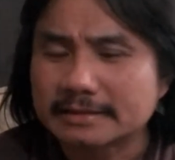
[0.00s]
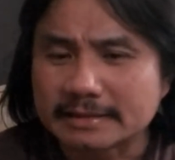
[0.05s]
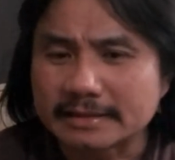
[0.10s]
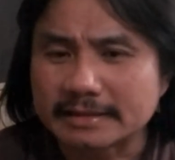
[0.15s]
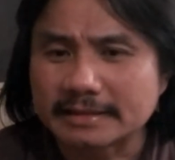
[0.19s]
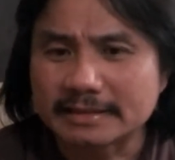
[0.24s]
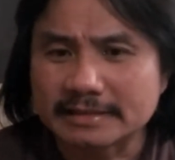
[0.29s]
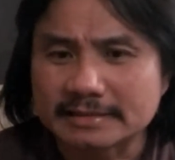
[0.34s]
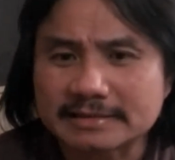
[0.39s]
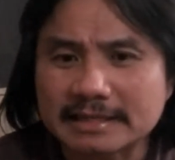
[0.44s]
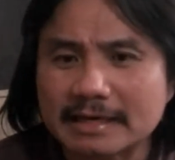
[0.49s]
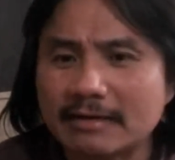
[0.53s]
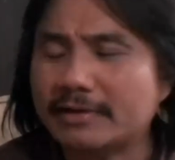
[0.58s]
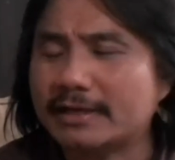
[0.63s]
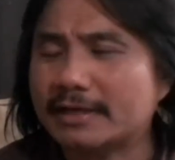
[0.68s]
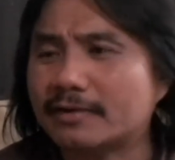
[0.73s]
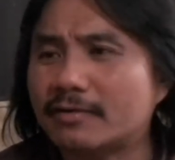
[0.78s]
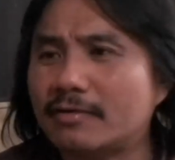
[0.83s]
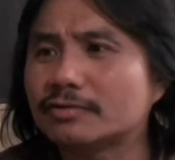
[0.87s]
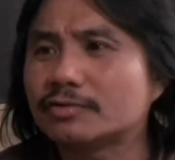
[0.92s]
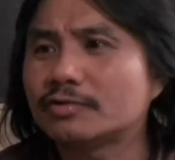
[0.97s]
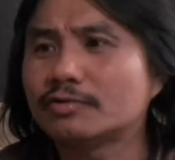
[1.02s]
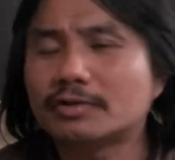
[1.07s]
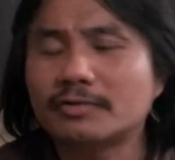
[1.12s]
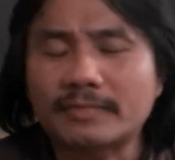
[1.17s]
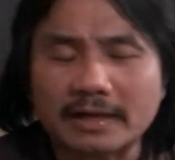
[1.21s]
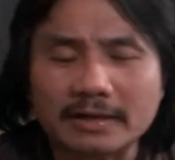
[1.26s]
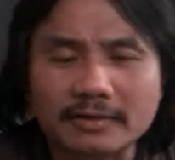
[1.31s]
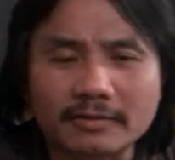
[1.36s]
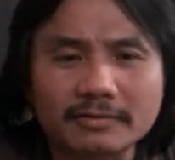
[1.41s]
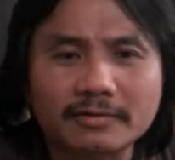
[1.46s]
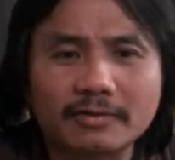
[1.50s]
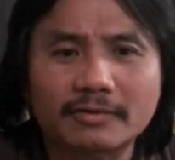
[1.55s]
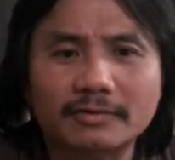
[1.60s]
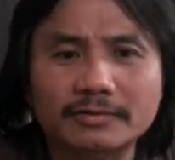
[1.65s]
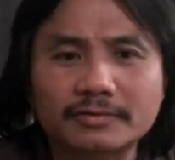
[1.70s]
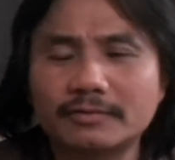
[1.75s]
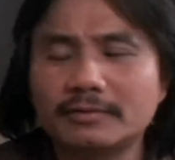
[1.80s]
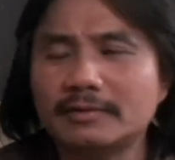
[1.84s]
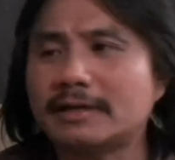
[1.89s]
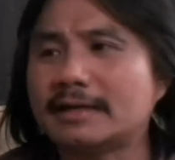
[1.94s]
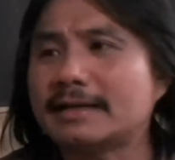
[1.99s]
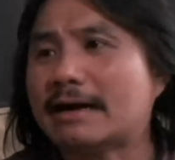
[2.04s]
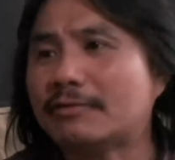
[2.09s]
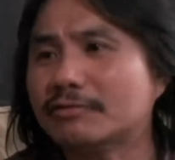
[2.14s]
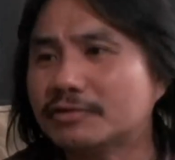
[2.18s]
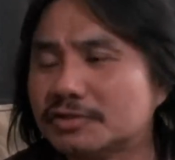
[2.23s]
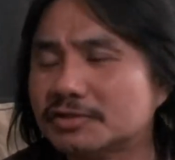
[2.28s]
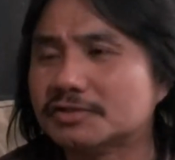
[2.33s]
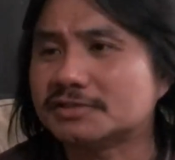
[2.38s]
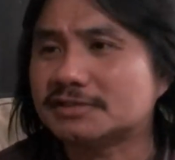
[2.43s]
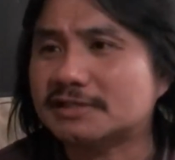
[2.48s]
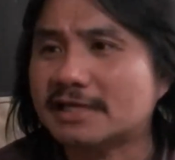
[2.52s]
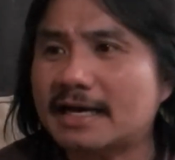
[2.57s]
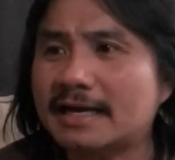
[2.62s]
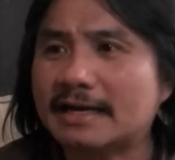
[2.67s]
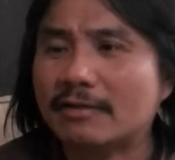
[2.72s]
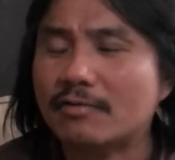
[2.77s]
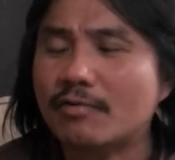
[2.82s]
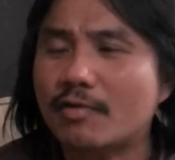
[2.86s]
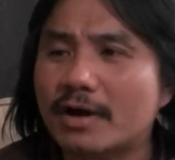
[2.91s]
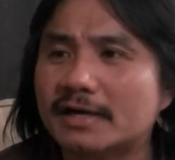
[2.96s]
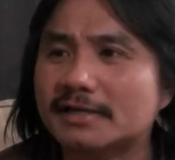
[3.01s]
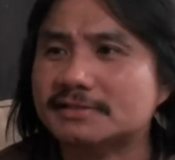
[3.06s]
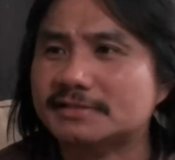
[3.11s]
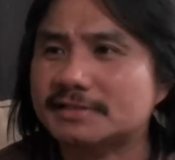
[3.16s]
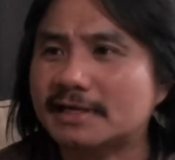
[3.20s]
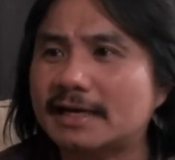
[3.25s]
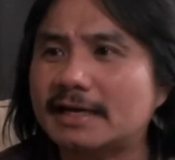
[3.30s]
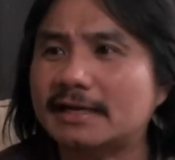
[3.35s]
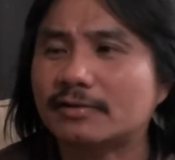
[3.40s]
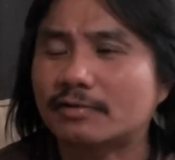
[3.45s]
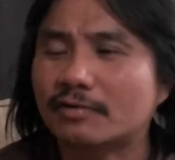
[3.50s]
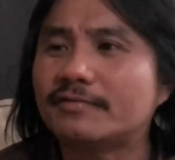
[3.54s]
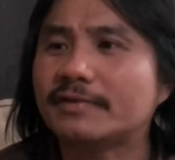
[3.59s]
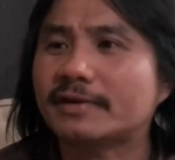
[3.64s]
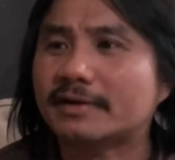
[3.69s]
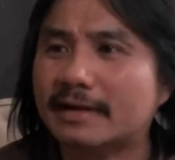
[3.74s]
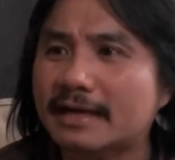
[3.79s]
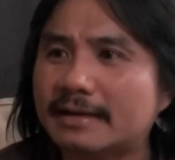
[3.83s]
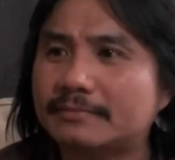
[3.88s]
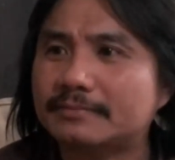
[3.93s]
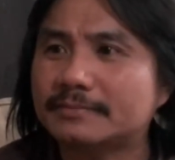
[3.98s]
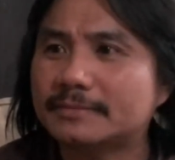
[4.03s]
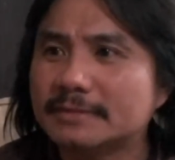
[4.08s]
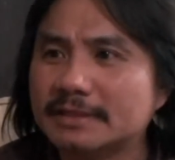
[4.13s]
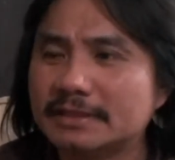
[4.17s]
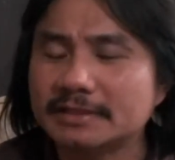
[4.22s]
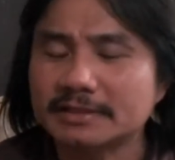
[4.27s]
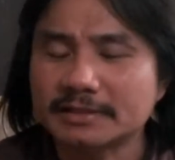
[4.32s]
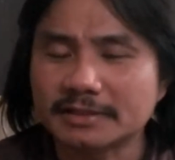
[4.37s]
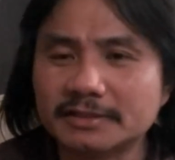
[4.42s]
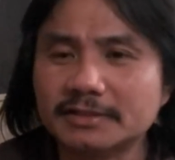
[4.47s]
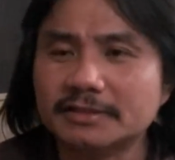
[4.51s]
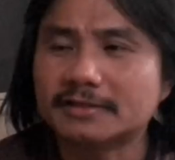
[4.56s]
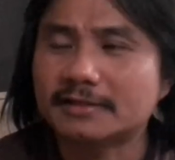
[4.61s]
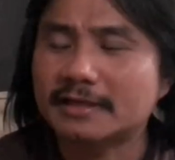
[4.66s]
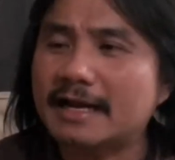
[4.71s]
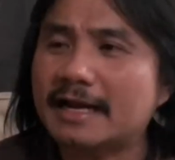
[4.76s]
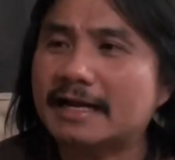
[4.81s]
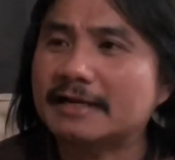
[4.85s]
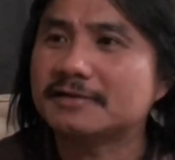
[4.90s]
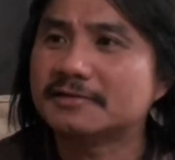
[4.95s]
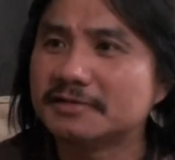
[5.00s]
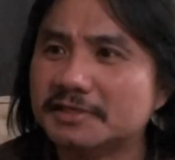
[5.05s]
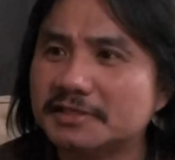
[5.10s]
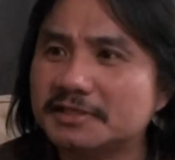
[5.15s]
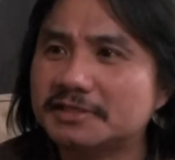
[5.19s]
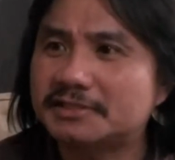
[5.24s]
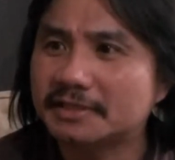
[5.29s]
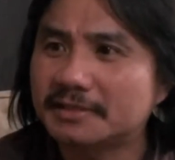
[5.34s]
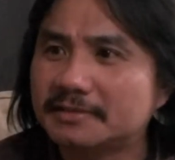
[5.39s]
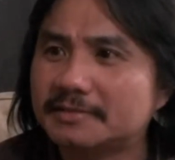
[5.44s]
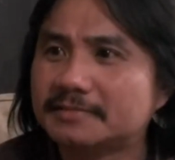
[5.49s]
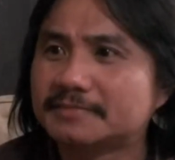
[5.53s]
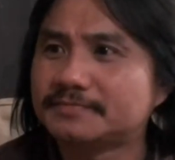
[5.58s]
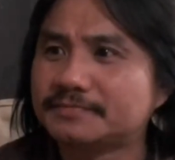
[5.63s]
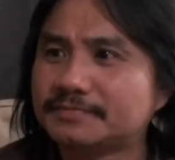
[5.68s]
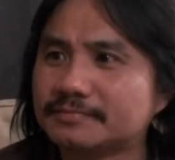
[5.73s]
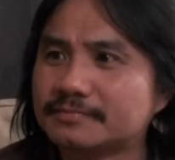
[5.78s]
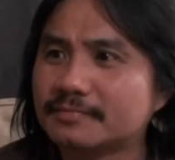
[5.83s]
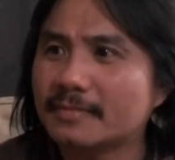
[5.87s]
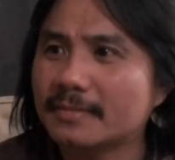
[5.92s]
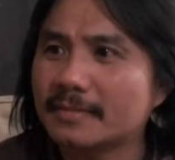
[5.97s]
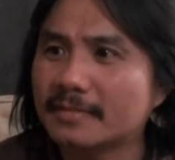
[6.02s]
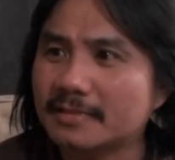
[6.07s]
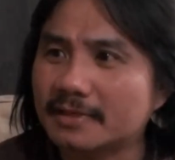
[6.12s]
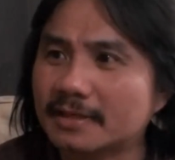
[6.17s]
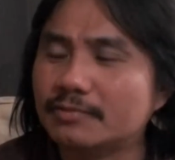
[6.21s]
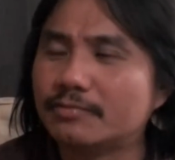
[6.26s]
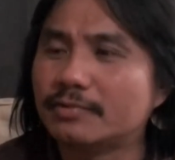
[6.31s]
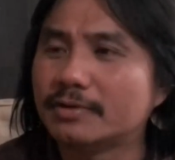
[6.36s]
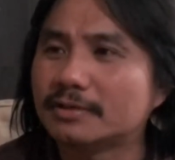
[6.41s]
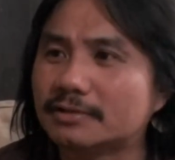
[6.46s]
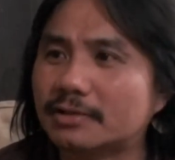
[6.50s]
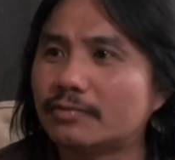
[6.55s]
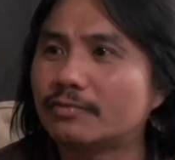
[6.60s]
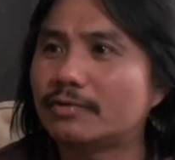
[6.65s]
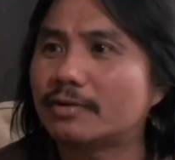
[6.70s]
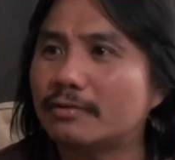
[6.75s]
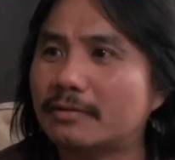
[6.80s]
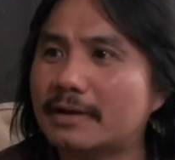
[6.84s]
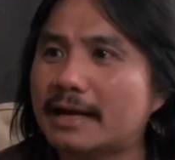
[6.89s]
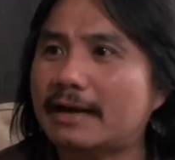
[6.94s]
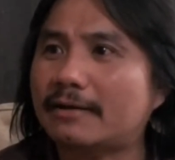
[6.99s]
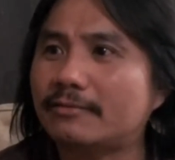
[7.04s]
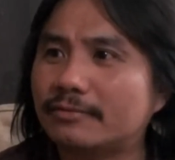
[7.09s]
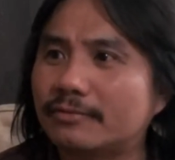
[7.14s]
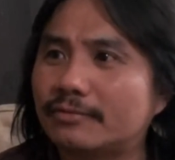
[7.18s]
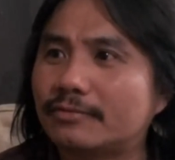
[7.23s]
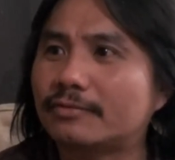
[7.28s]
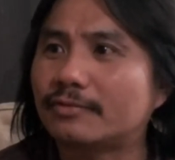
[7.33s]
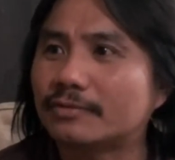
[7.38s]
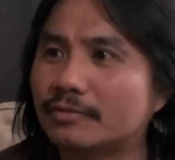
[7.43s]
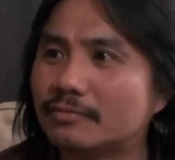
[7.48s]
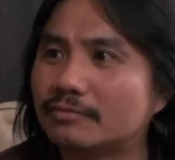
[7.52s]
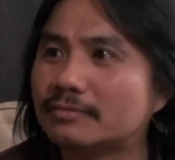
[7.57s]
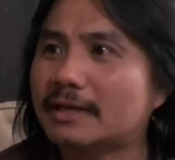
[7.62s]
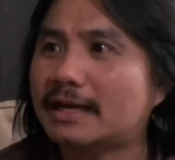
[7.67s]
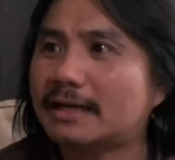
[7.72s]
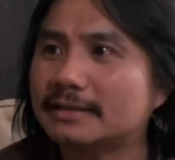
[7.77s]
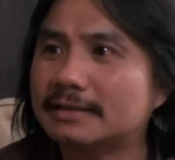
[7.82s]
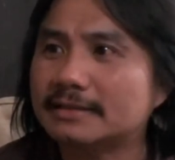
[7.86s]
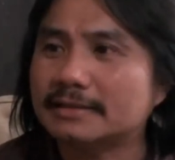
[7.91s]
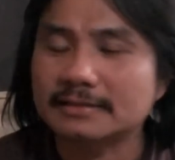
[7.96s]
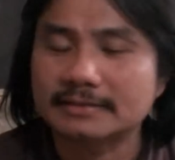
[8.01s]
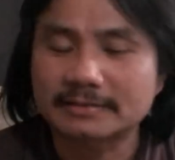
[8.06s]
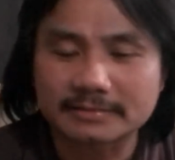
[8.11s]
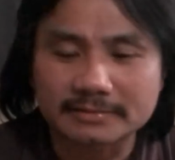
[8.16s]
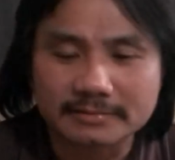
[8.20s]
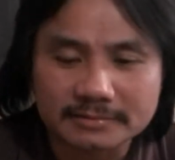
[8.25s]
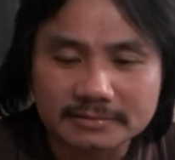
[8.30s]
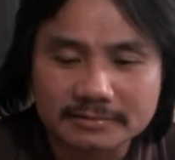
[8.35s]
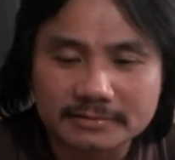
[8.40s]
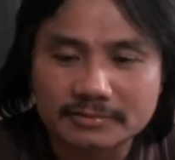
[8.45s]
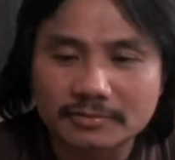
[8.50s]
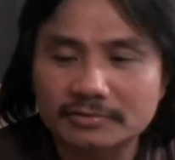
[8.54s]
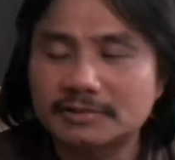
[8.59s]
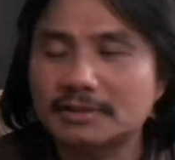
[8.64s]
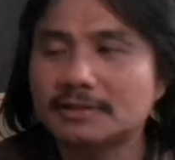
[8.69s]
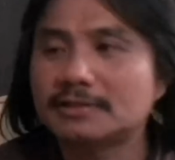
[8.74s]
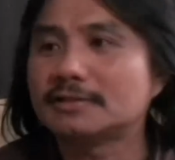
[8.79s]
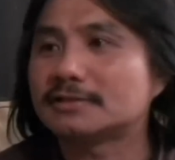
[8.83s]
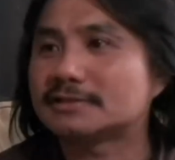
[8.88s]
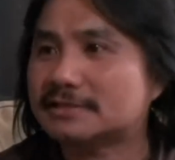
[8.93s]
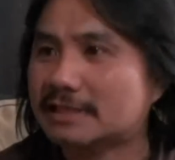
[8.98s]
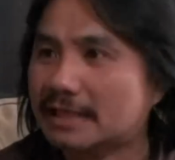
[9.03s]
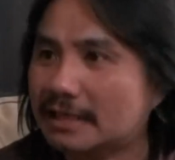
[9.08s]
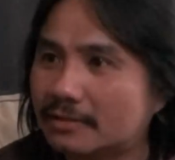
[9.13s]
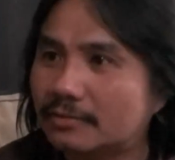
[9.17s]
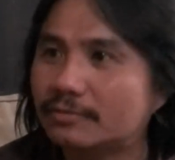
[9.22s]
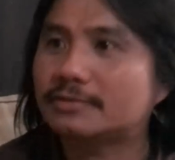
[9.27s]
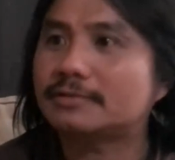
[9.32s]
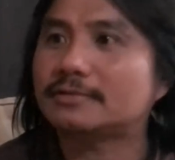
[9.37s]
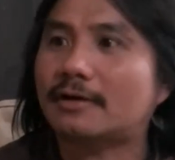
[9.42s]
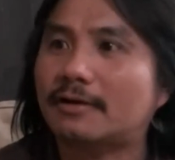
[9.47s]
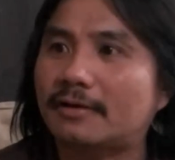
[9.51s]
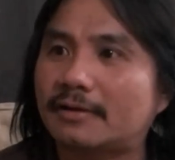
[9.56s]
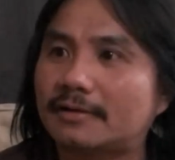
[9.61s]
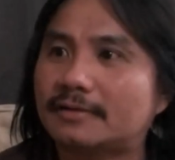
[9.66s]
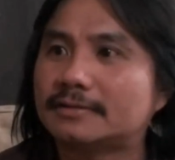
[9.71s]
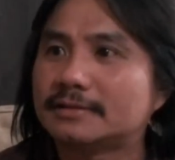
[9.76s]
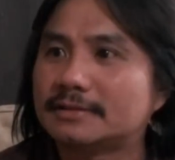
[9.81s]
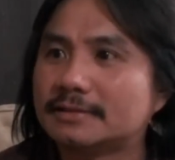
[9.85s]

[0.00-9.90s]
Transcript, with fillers: Thì sau này con tôi tôi vẫn nói con tôi là đảo Trường Sa, đảo Hoàng Sa là của Việt Nam. Những người đã đã người hy sinh giữ bình tổ quốc của đảo của, của chúng ta, thì tôi xin được salute họ.